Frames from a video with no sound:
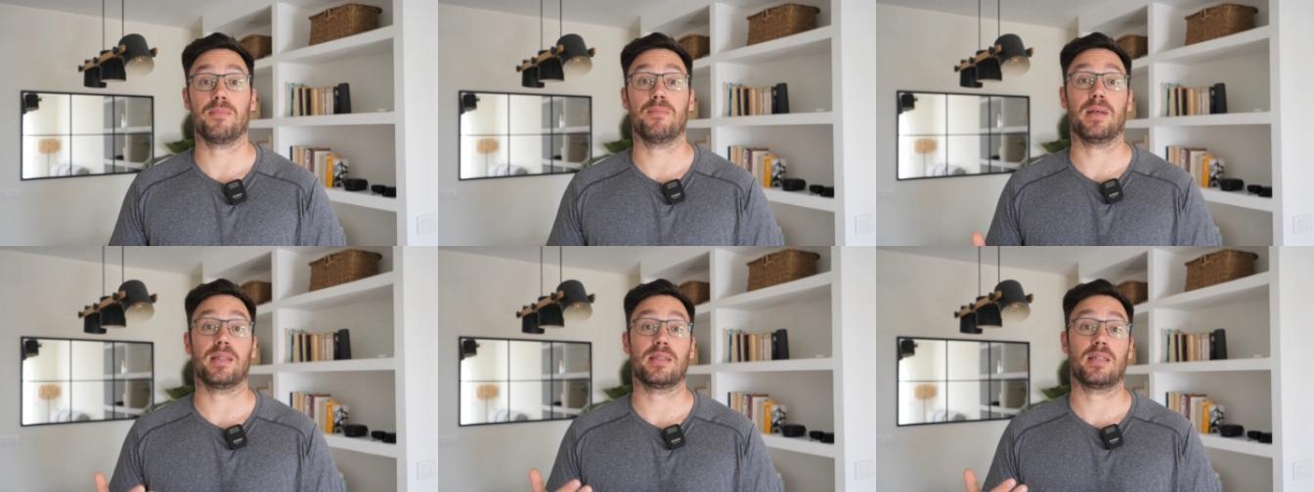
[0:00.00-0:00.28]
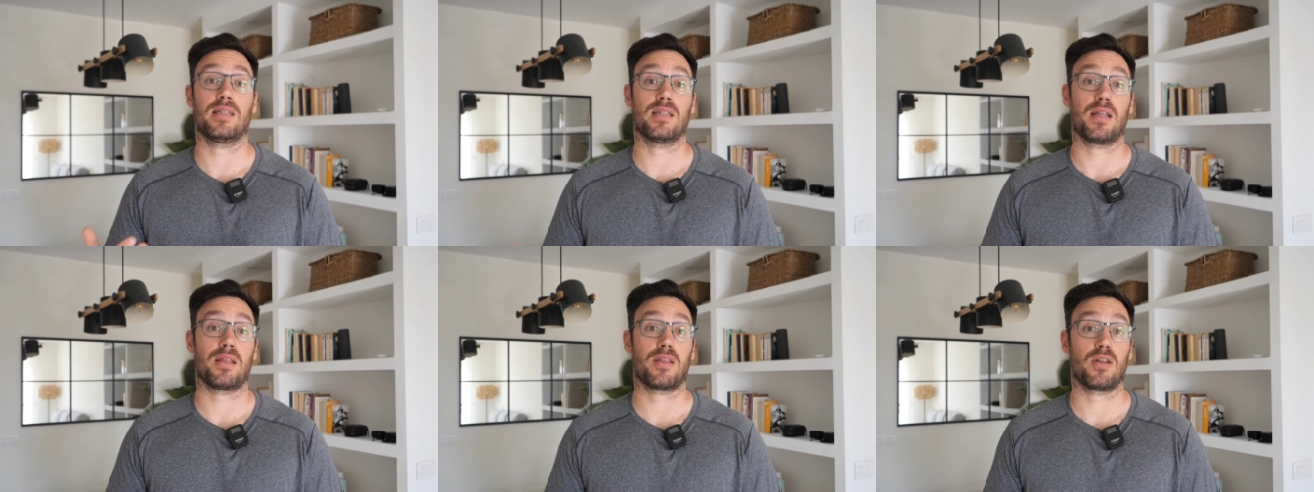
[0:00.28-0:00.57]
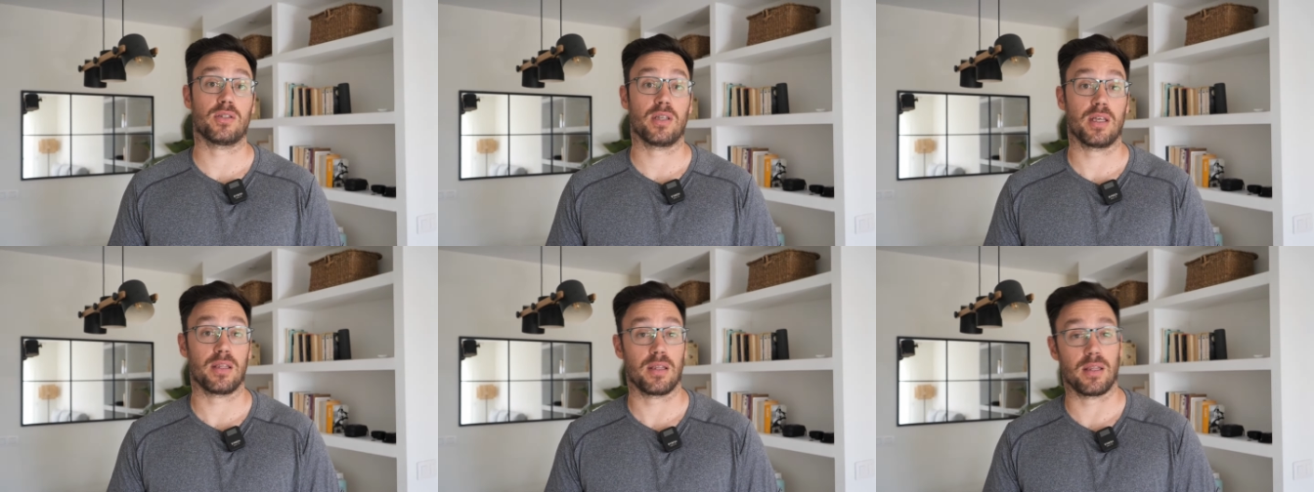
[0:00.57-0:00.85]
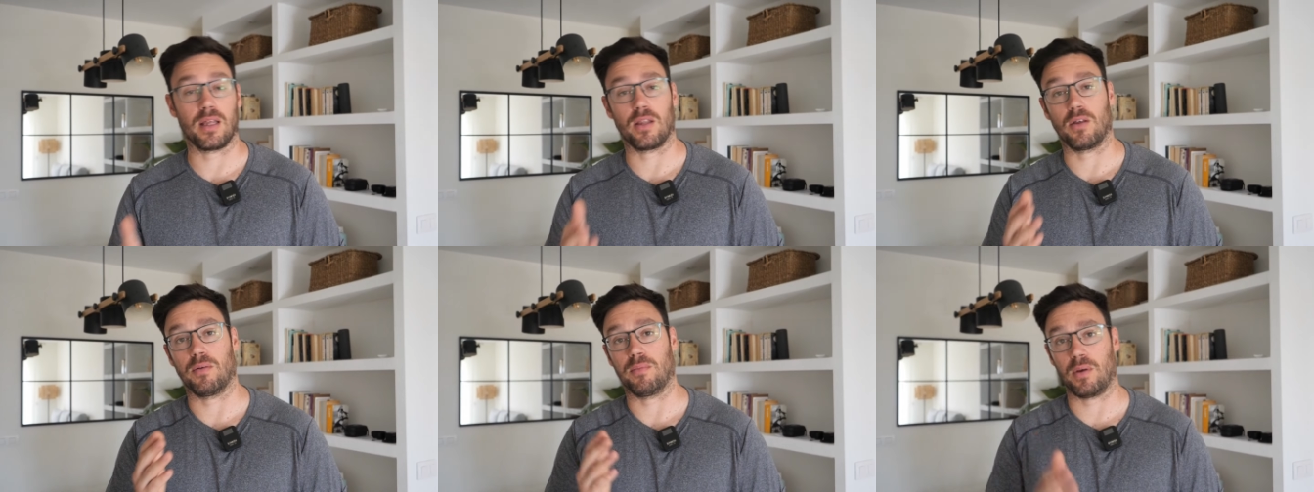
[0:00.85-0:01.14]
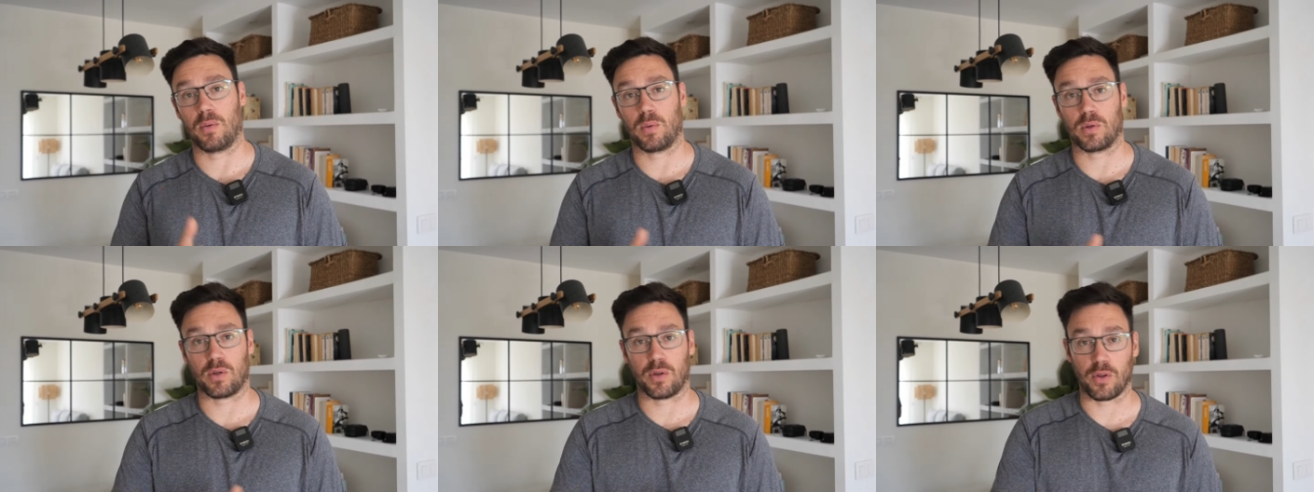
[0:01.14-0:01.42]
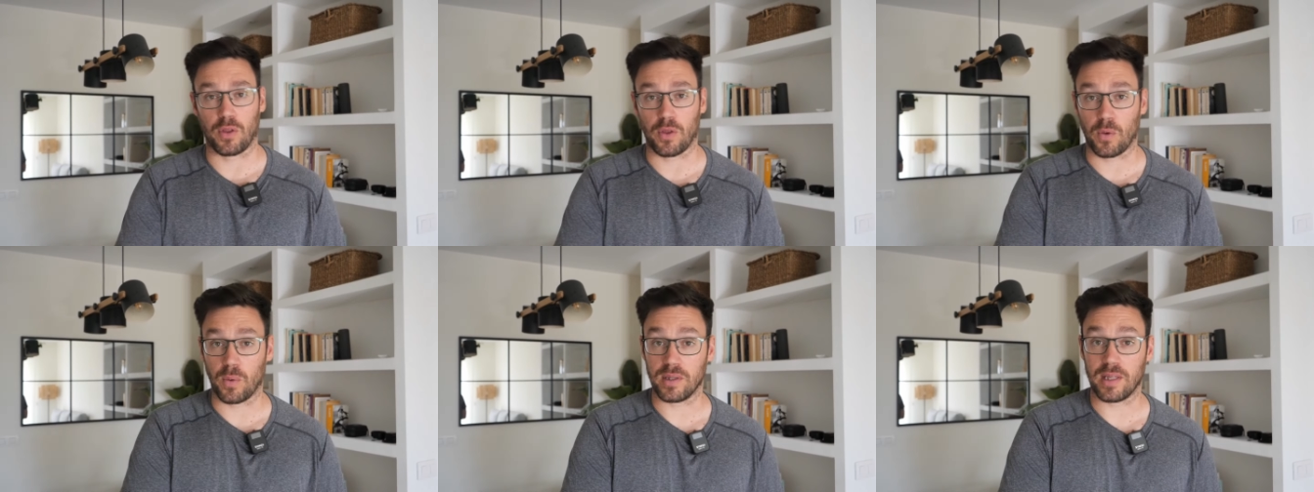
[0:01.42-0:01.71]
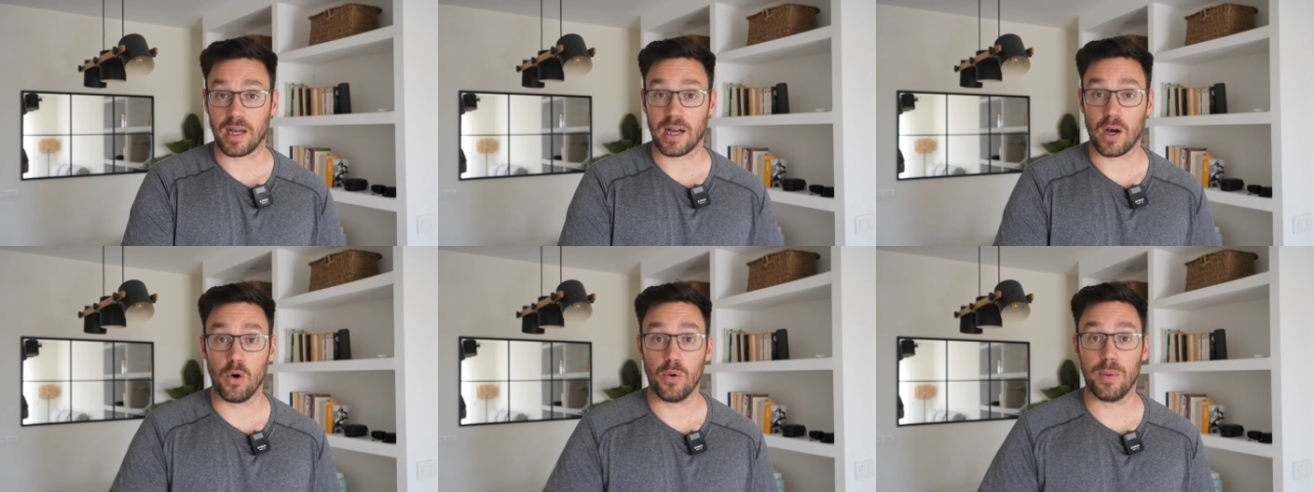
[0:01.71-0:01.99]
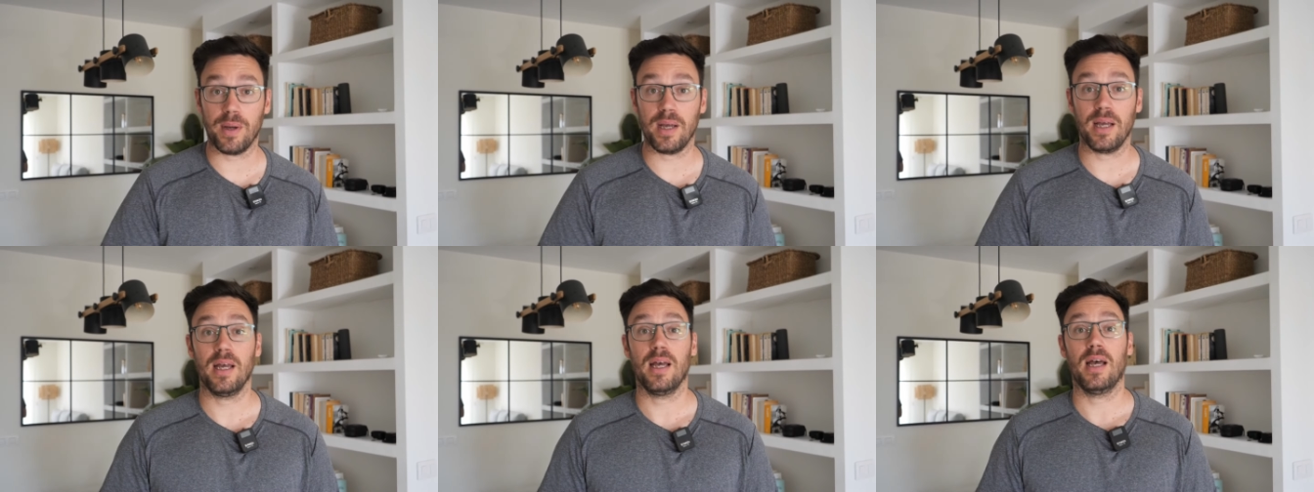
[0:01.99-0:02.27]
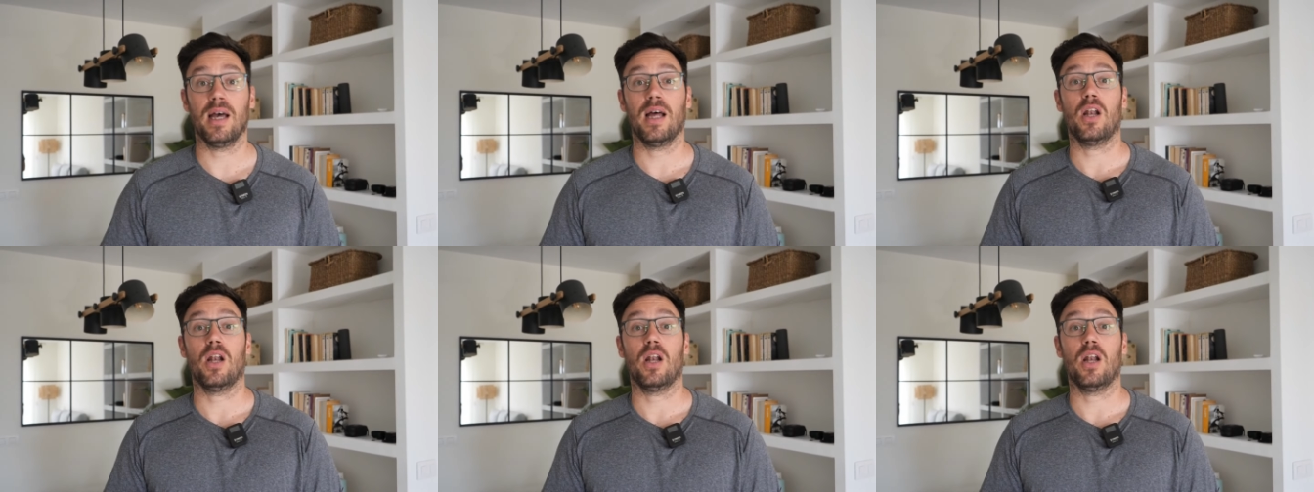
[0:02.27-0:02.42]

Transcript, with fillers: 2306 de 2450 kV,